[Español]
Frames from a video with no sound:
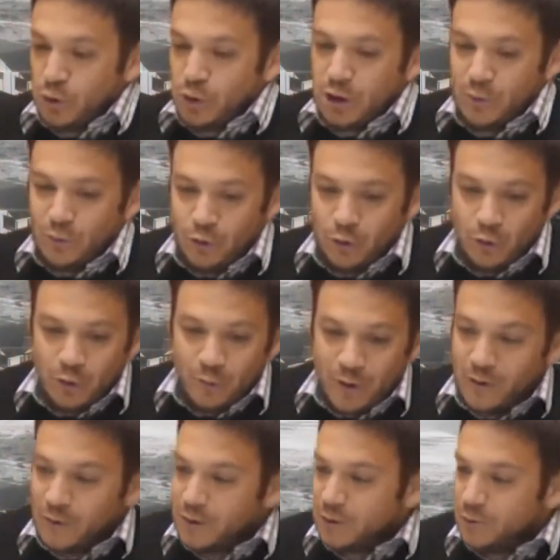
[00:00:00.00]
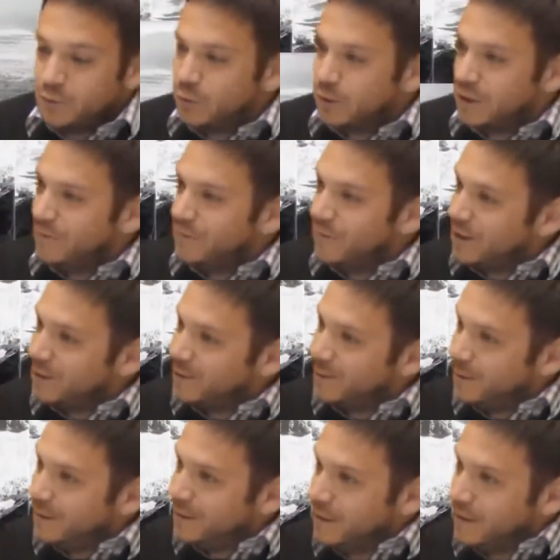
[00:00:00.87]
porque por lo demás es una industria
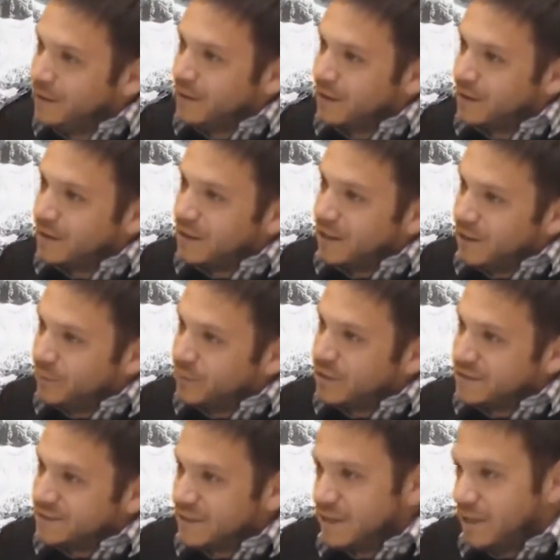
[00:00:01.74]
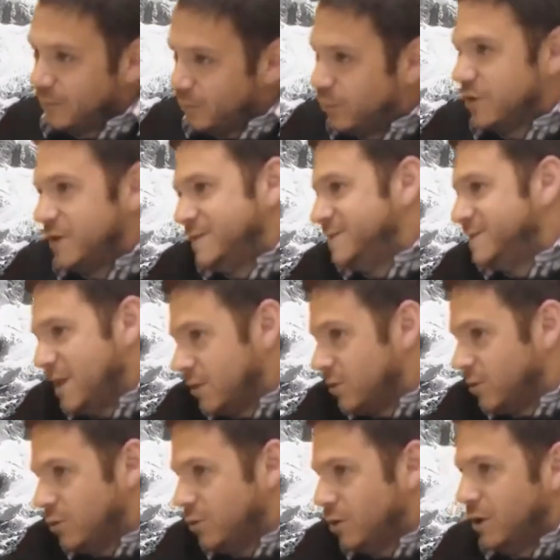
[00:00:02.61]
verde que tenemos que seguir
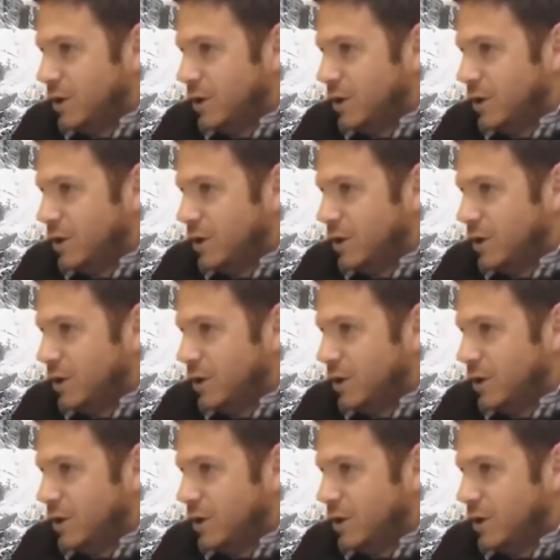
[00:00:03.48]
potenciando.